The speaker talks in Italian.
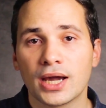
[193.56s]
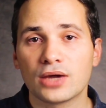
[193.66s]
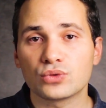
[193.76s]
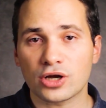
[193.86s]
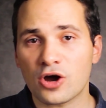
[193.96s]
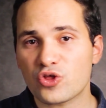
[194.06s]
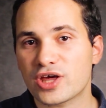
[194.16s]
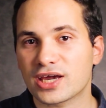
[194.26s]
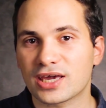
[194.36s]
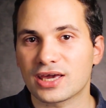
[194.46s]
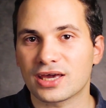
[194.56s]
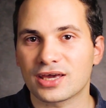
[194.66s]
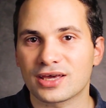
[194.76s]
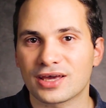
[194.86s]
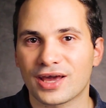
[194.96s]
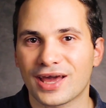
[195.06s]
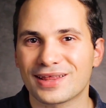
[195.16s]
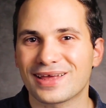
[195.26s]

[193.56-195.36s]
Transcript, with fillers: e una cosa che eh,